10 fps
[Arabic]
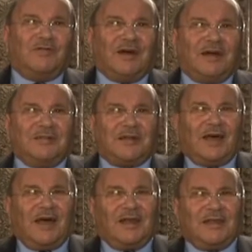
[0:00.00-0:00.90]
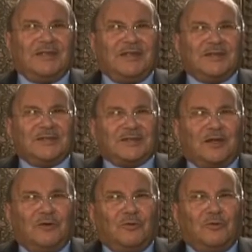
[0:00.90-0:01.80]
فقتر عليه
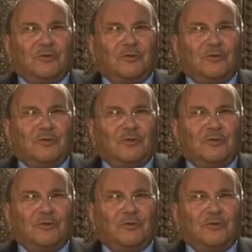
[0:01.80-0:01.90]
رزقه